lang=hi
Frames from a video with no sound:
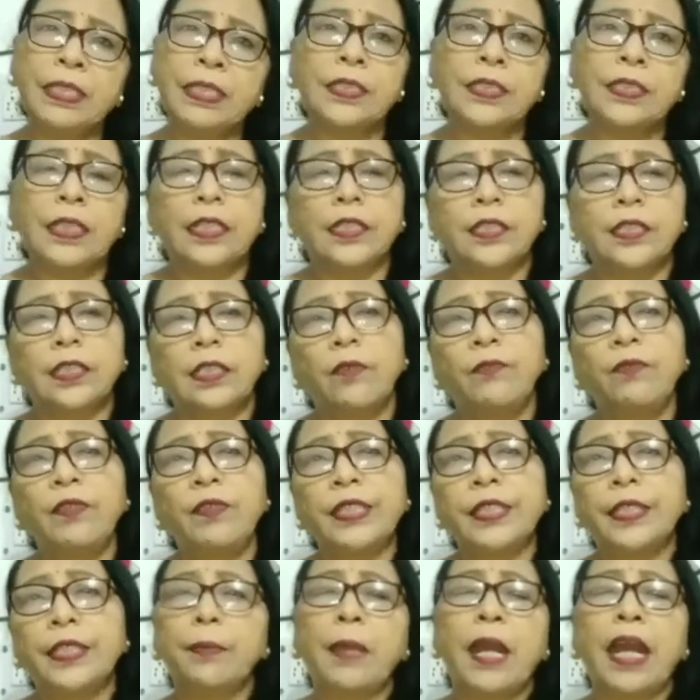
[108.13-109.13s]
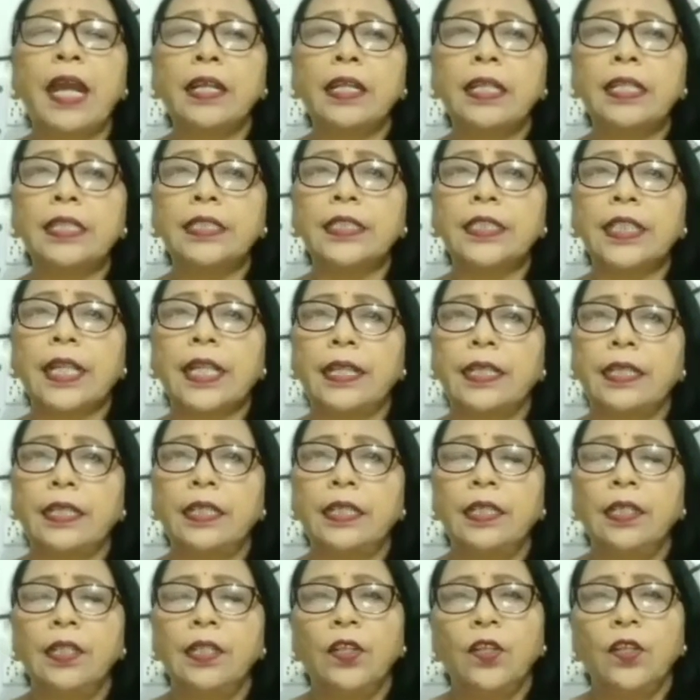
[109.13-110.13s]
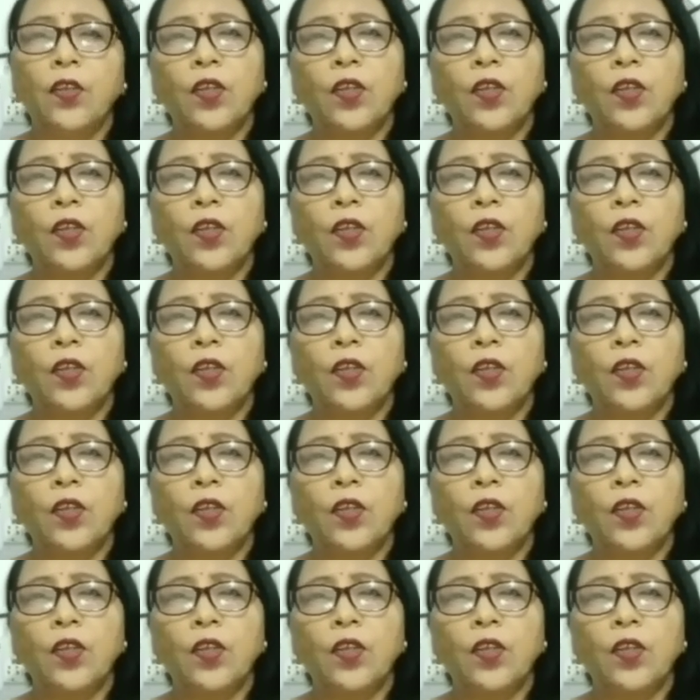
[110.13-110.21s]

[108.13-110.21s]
बस कर्तव्य निभा कर जाएं